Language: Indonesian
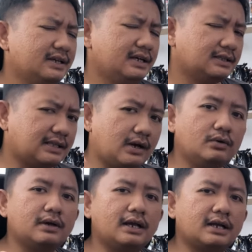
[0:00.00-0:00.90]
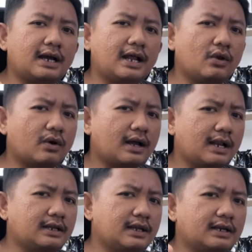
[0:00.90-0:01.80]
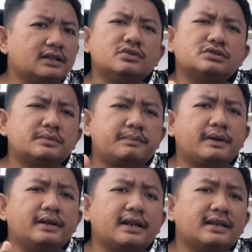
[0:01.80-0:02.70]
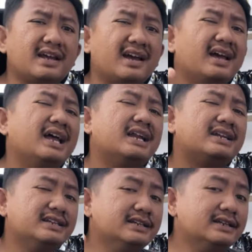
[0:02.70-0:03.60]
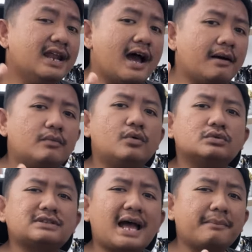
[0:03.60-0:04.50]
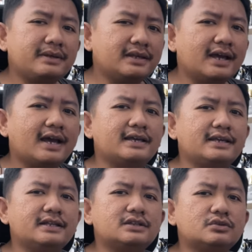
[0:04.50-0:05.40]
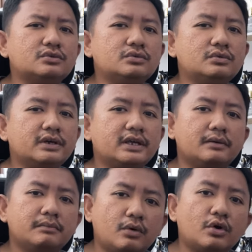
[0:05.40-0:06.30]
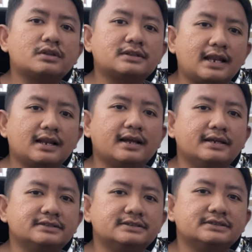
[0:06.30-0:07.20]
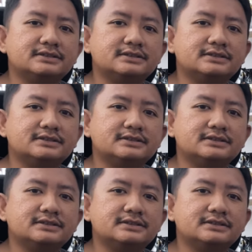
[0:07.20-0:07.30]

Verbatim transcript: tahu nggak kalau kalian itu sebenarnya dinamo Tamiya itu immortal guys.